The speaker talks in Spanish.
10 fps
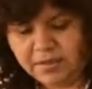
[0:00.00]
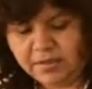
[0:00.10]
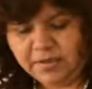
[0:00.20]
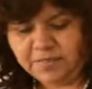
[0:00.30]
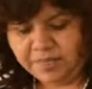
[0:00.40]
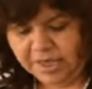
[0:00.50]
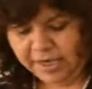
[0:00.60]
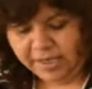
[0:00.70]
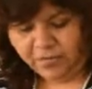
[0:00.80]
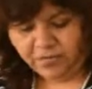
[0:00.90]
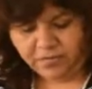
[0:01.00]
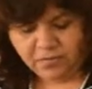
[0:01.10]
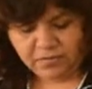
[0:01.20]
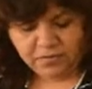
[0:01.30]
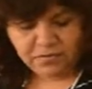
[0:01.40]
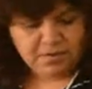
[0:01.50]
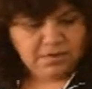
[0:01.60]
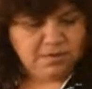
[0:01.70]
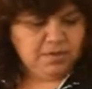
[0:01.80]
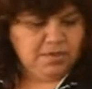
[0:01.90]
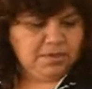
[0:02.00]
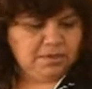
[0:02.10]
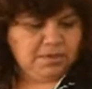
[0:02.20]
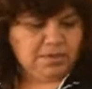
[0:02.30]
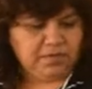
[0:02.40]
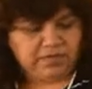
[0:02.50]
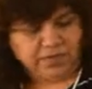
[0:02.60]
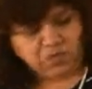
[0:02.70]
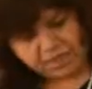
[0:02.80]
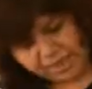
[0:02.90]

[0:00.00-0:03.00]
espigados, que nos ayudan